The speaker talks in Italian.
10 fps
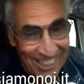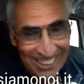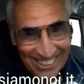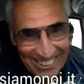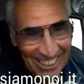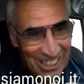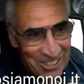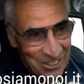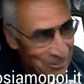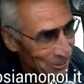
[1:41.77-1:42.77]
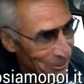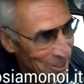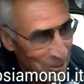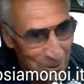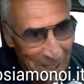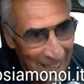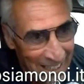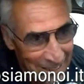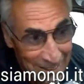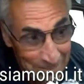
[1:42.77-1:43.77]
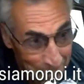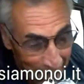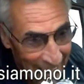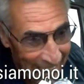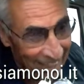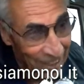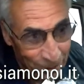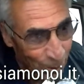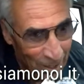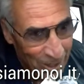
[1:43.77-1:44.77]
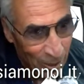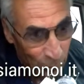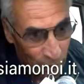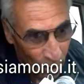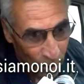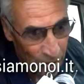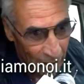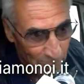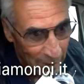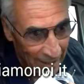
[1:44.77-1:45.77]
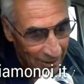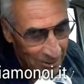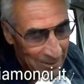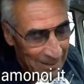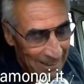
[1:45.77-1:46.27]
No, sono venuto a salutare parecchi che non, ho salutato